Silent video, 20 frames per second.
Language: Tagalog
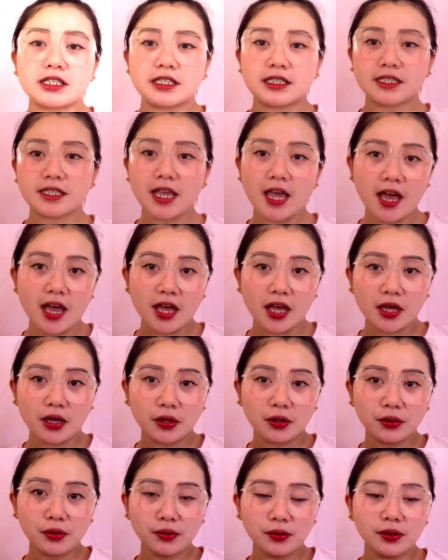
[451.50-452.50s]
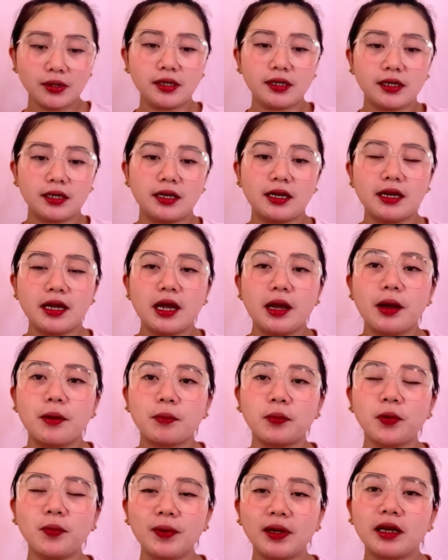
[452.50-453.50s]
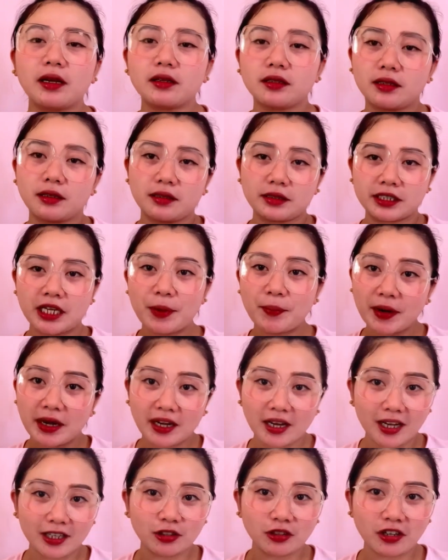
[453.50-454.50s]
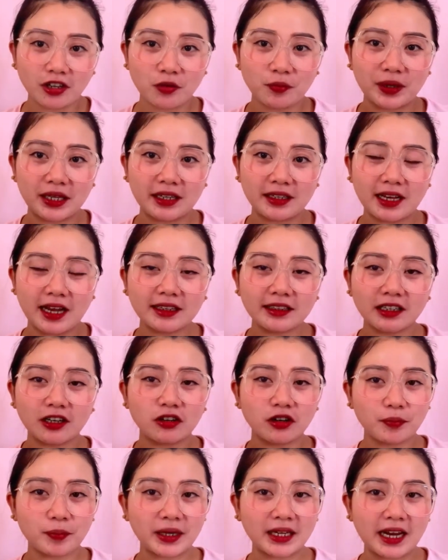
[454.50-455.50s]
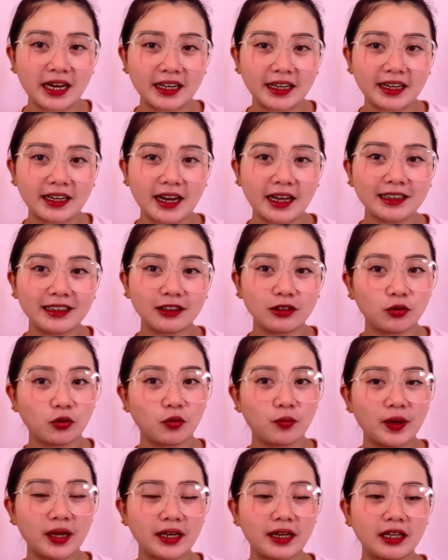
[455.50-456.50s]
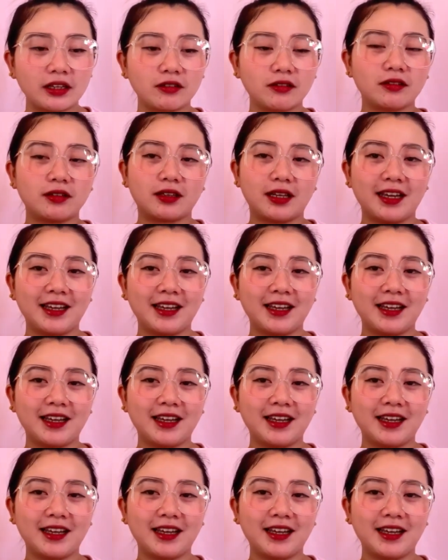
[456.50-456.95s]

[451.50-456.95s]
So, bumi syempre lang ito lang yung bilhin natin. Ano yung panlalagay natin? Tubig, ganun.